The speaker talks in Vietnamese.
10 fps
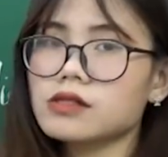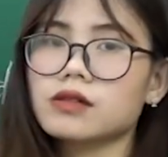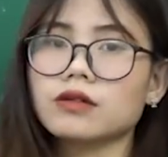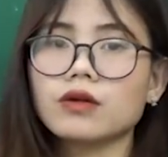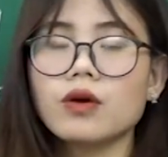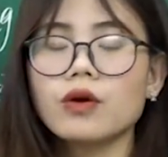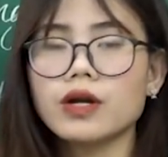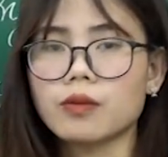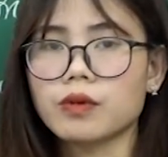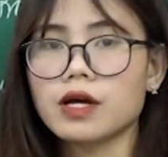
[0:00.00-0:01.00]
trường cô
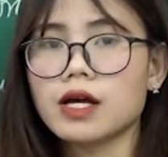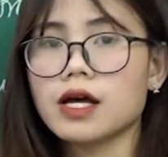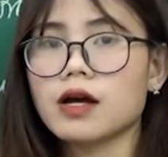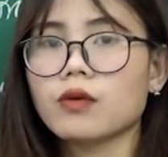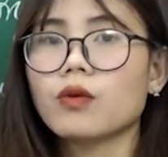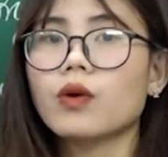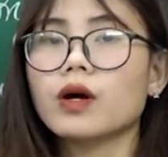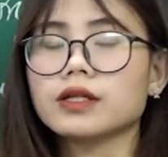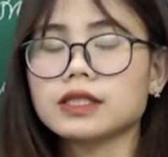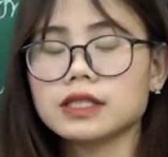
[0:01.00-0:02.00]
độc
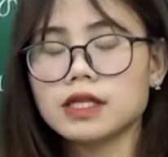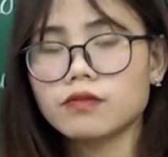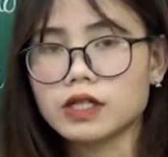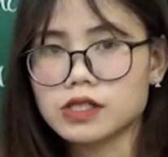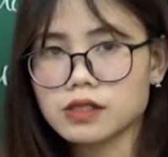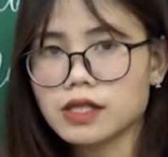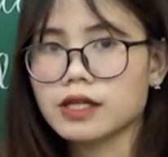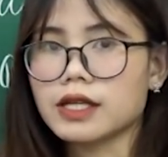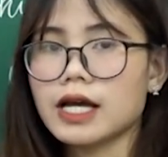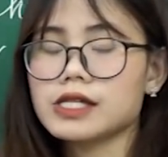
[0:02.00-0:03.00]
của nhân vật trữ
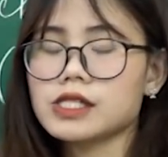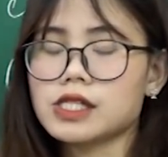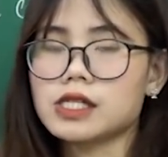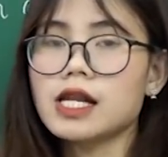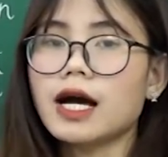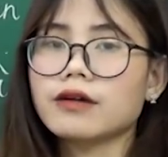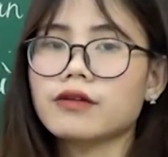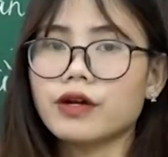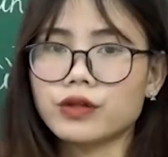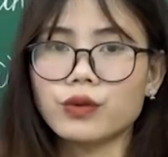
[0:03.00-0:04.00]
tình hay chính là
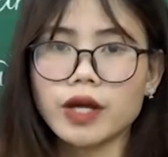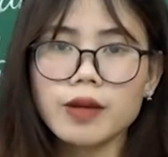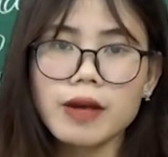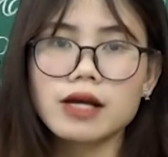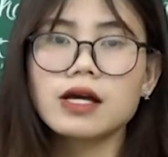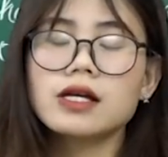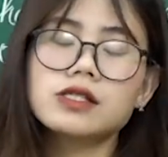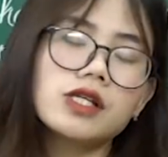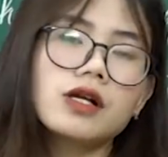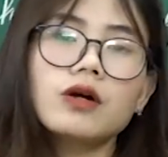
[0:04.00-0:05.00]
người tù cách mạng
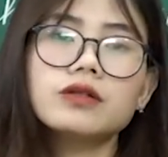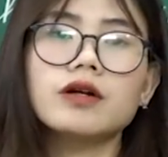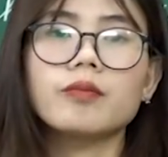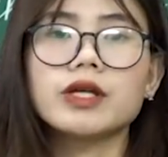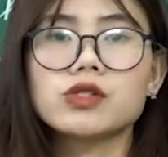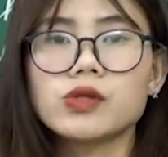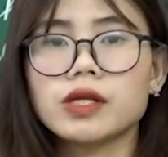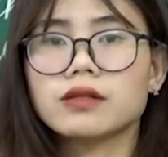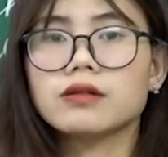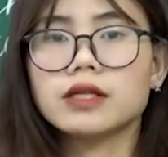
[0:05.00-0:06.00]
trên con đường bị
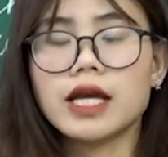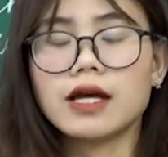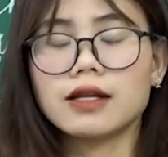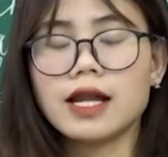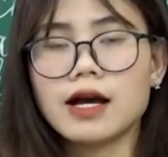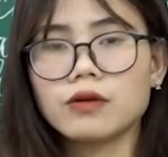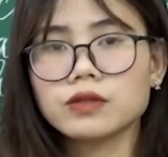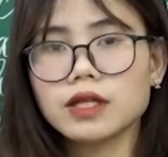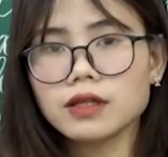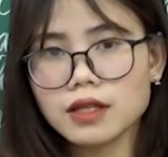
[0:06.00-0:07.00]
chuyển từ nhà lao
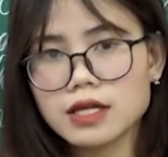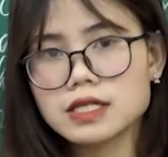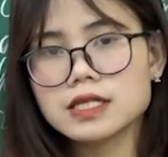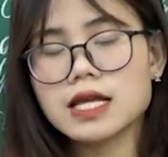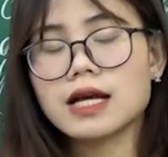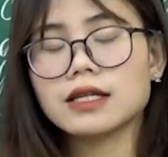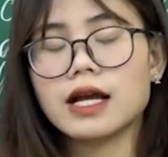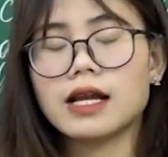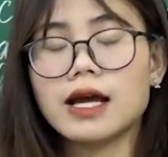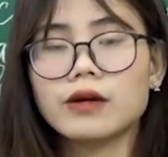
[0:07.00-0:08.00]
tĩnh tây sang
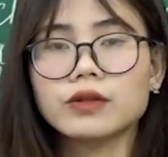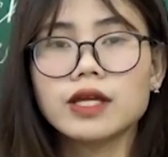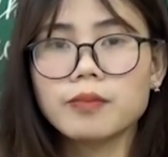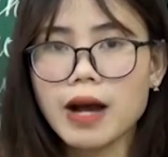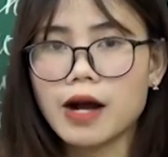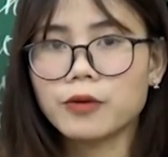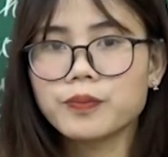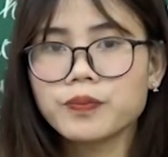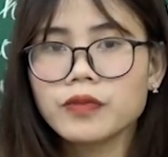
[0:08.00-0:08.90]
nhà lao thiên bảo